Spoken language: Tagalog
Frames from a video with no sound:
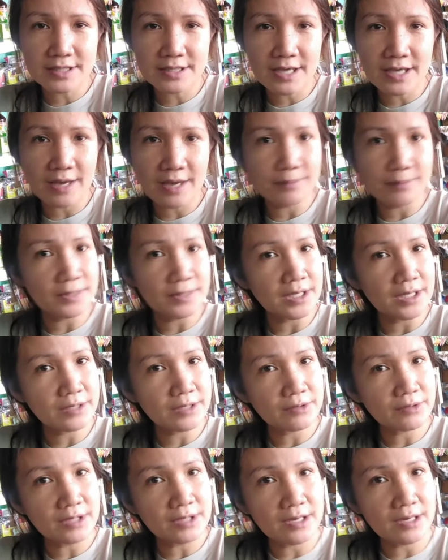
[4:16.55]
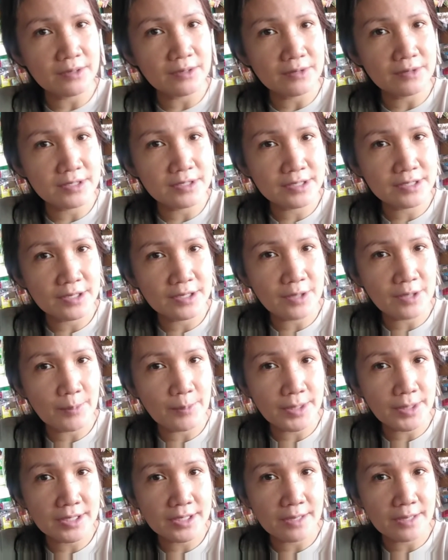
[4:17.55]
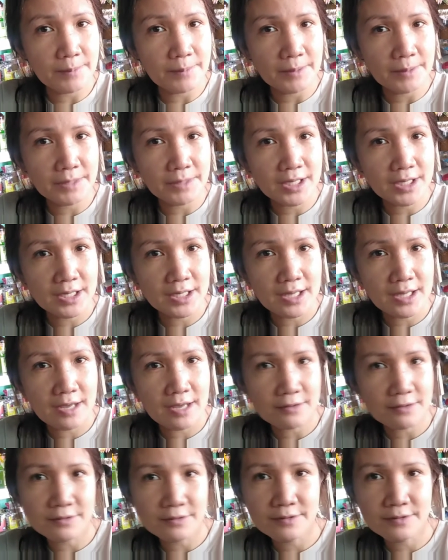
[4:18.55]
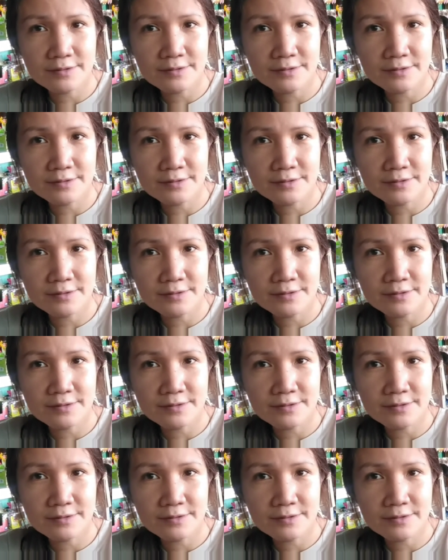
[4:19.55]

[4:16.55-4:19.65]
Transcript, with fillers: I-update ko na lang ulit kayo kapag nakapamili na ako.